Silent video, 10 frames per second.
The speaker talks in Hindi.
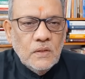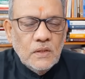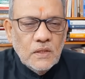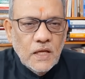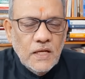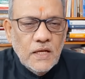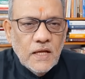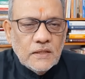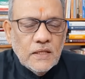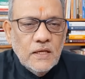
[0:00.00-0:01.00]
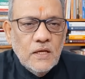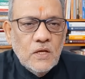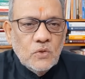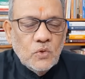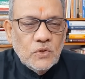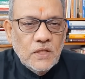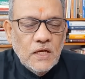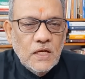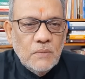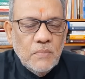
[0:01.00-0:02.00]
नहीं लाते तो दिल्ली